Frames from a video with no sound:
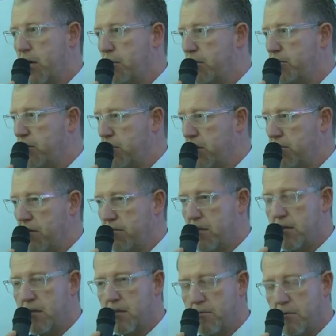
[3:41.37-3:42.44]
Aber für mich war
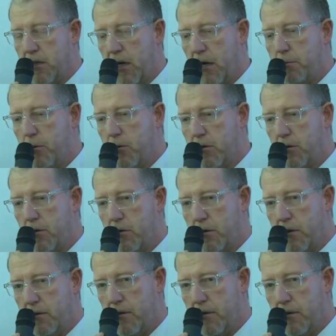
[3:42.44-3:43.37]
wichtig, dass wir die drei Punkte holen.